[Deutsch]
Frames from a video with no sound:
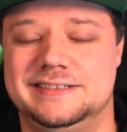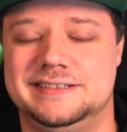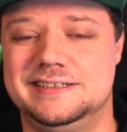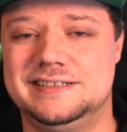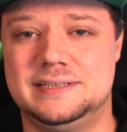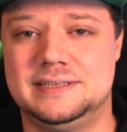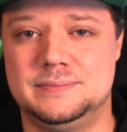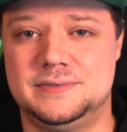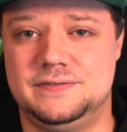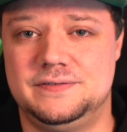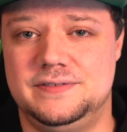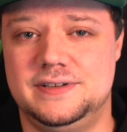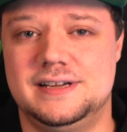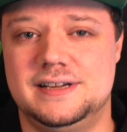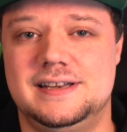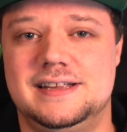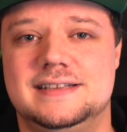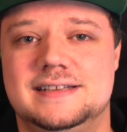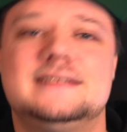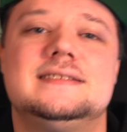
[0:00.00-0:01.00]
Die Sims
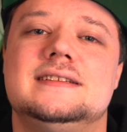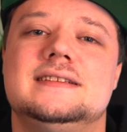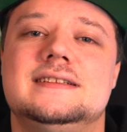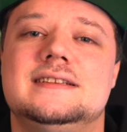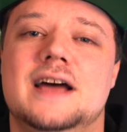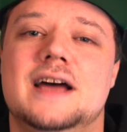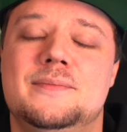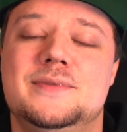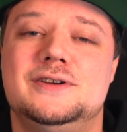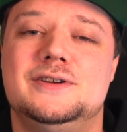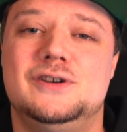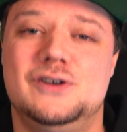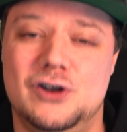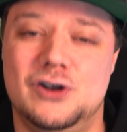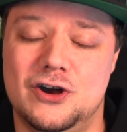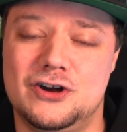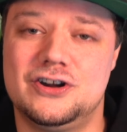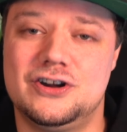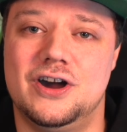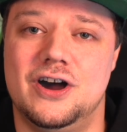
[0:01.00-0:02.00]
4 lässt sich damit
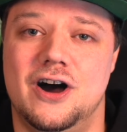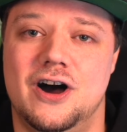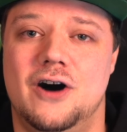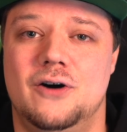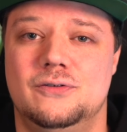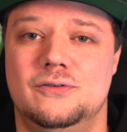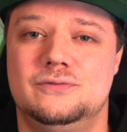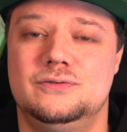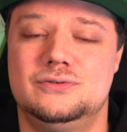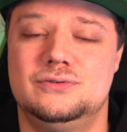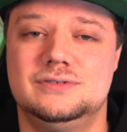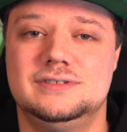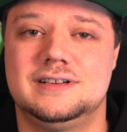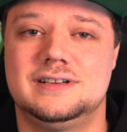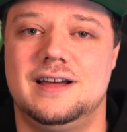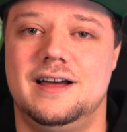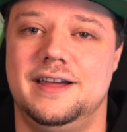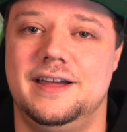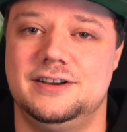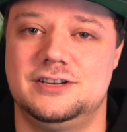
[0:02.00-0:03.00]
locker auf
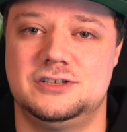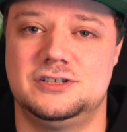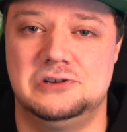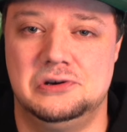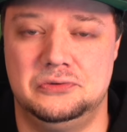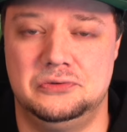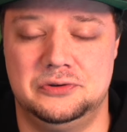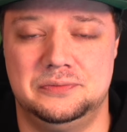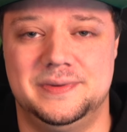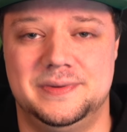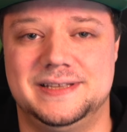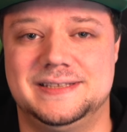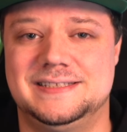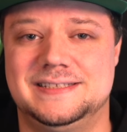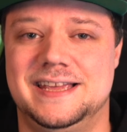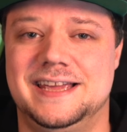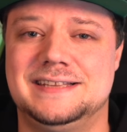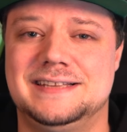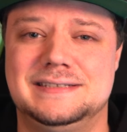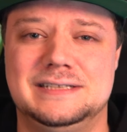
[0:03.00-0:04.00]
Ultra-Einstellungen mit
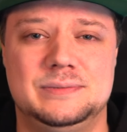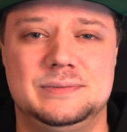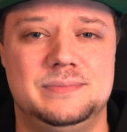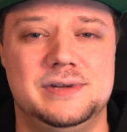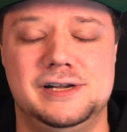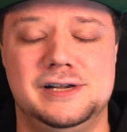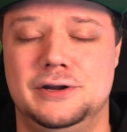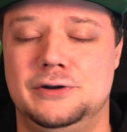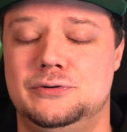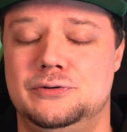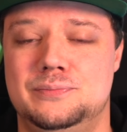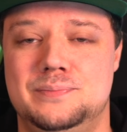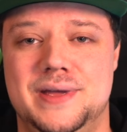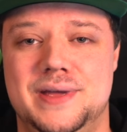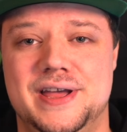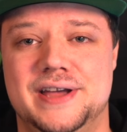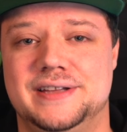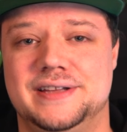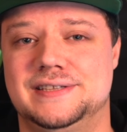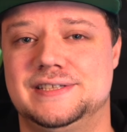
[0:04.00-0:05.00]
60 Bildern und
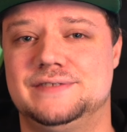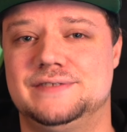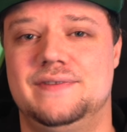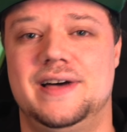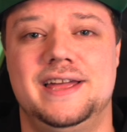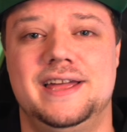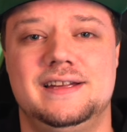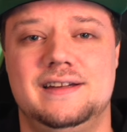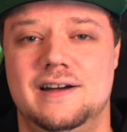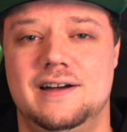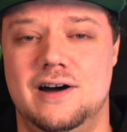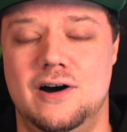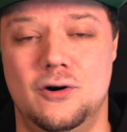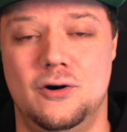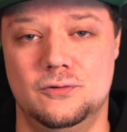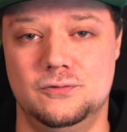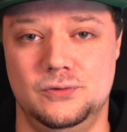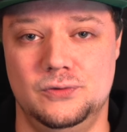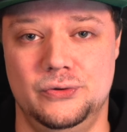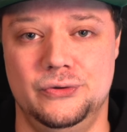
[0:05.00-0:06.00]
mehr in
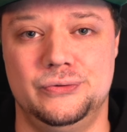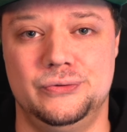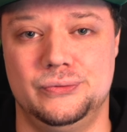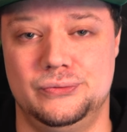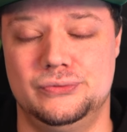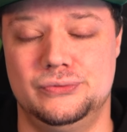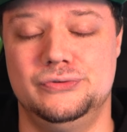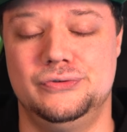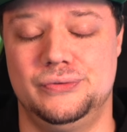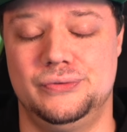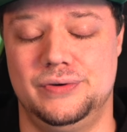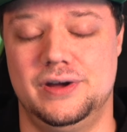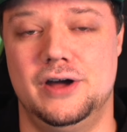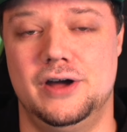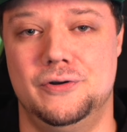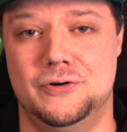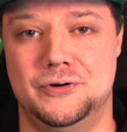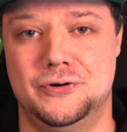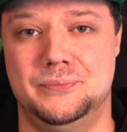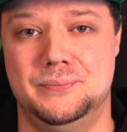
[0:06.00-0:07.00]
2K-Auflösung und
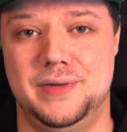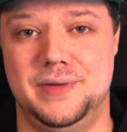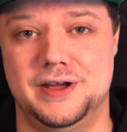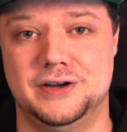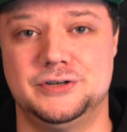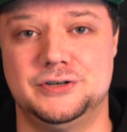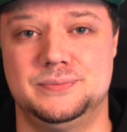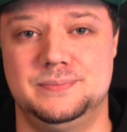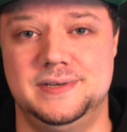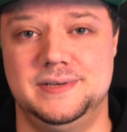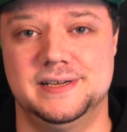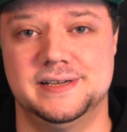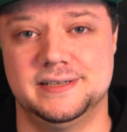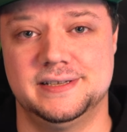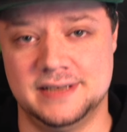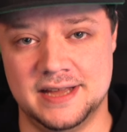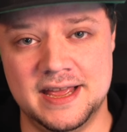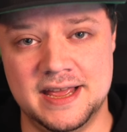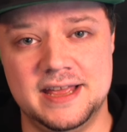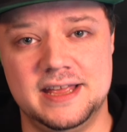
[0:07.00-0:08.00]
sogar noch mehr spielen.